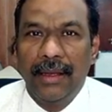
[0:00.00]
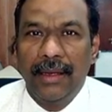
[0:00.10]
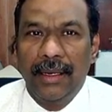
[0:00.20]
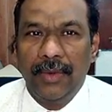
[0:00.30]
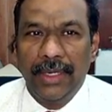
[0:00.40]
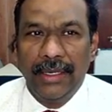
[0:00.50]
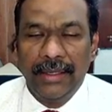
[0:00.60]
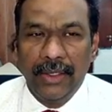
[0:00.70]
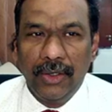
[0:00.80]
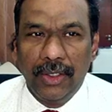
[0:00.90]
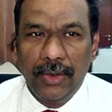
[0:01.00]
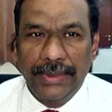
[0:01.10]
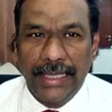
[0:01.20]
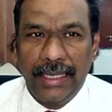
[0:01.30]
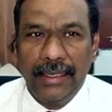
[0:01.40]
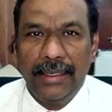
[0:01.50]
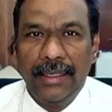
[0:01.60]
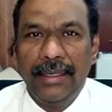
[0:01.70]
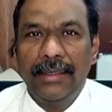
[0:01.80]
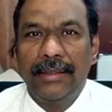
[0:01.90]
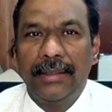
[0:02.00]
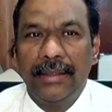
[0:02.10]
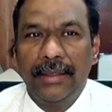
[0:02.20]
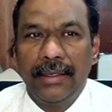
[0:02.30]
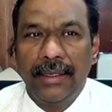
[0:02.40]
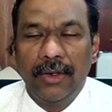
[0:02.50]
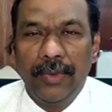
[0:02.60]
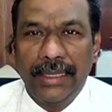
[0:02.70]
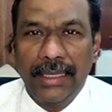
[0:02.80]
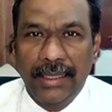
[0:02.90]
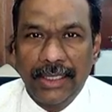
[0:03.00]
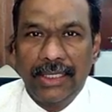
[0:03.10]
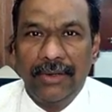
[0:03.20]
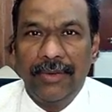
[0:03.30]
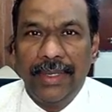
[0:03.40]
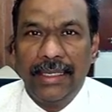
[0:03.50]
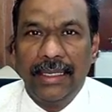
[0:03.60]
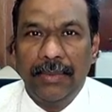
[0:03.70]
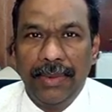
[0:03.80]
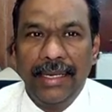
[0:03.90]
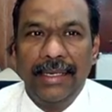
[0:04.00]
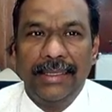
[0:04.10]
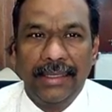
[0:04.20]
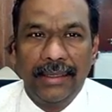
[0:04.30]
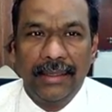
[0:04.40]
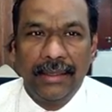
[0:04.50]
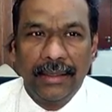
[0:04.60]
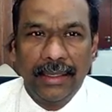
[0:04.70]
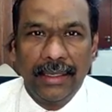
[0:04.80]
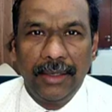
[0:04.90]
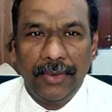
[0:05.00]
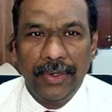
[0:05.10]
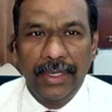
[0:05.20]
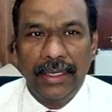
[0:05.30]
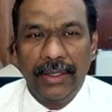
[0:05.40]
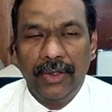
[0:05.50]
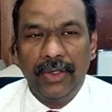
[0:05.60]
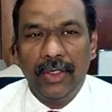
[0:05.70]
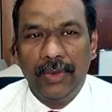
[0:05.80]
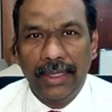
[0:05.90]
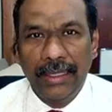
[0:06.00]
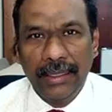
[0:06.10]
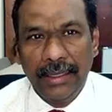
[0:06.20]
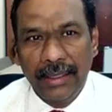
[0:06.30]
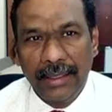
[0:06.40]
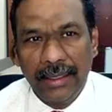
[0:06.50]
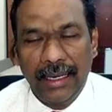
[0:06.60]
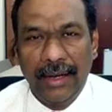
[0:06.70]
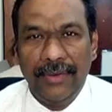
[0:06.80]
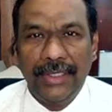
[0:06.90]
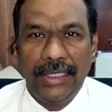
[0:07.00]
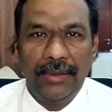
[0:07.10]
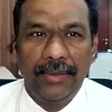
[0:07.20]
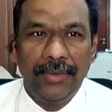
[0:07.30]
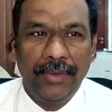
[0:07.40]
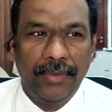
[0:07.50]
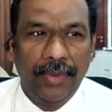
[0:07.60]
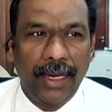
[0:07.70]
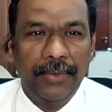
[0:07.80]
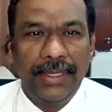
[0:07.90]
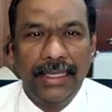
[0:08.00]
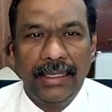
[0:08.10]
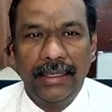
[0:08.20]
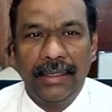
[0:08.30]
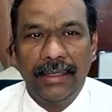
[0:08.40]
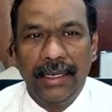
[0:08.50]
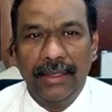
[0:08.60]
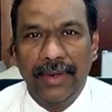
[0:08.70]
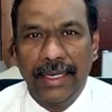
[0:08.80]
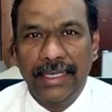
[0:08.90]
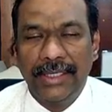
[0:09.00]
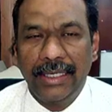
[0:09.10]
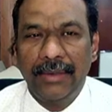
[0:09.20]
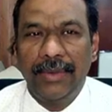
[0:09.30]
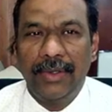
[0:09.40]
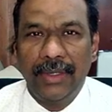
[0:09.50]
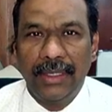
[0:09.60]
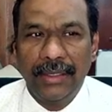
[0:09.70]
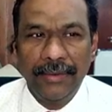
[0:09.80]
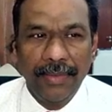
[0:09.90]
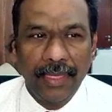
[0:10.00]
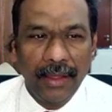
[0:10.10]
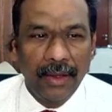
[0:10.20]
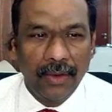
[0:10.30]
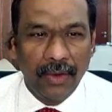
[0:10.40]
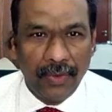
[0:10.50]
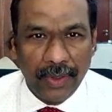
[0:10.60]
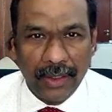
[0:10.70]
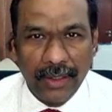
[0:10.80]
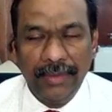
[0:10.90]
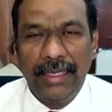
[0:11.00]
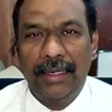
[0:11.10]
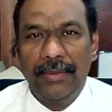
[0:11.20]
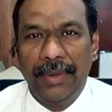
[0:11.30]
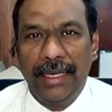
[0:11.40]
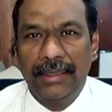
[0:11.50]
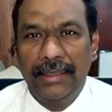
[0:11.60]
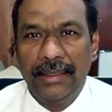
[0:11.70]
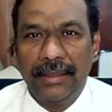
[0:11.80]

நம்முடைய யூடியூப் சேனலில் குடும்பத்தில் கிறிஸ்தவம் என்கிற பிளேலிஸ்டில் நீங்கள் போய் யூடியூப்ல எல்லாவற்றையும் பார்ப்பதற்கு அது வகை செய்யப்பட்டுள்ளது ஒவ்வொன்றையும் நீங்கள் பார்த்து